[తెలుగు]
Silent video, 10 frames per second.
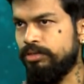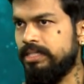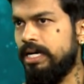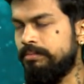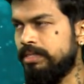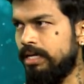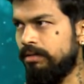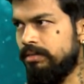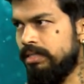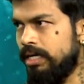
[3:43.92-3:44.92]
పుస్తకాల మీద
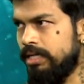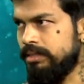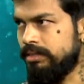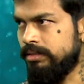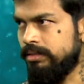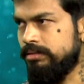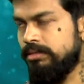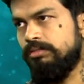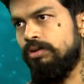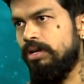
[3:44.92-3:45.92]
నాకున్న ఆసక్తి
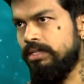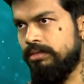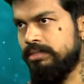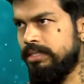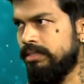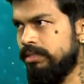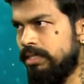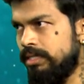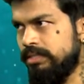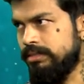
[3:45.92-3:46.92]
కాలేజీలో జరిగిన
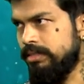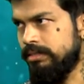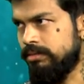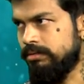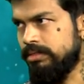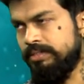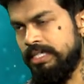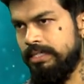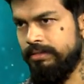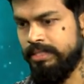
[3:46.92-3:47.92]
ఇన్సిడెంట్స్ ఇవి
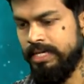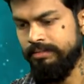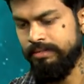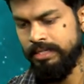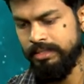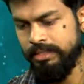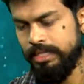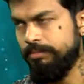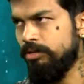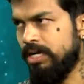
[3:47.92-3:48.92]
ఇవన్నీ
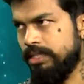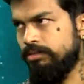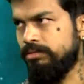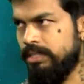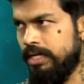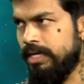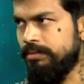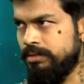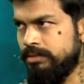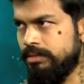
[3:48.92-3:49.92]
కలిపితే ఒక కథ అవుతుందని నాకు
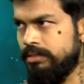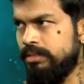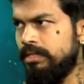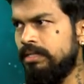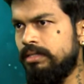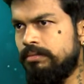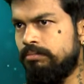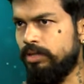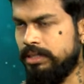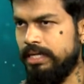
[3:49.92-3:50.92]
అనిపించింది
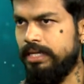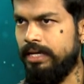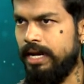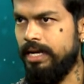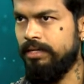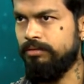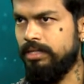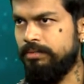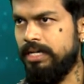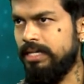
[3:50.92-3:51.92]
మొదటగా నేను
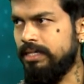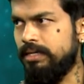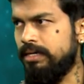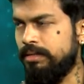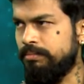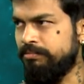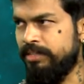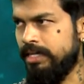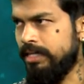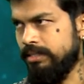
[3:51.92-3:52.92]
రాయాలనుకున్నప్పుడు నా దగ్గర
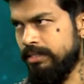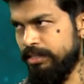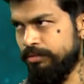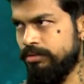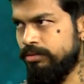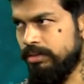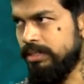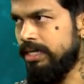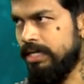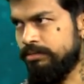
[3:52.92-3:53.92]
వేరే కథలు ఏం లేవు సో
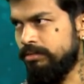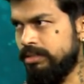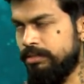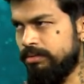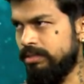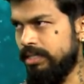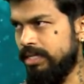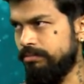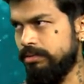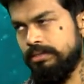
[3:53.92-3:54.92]
ఇదే రాసుకుంటే సరిపోద్ది కదా
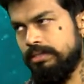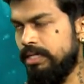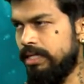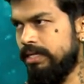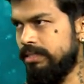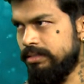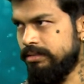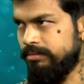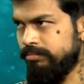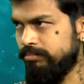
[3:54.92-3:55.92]
అనిపించింది నేను అదే రాశాను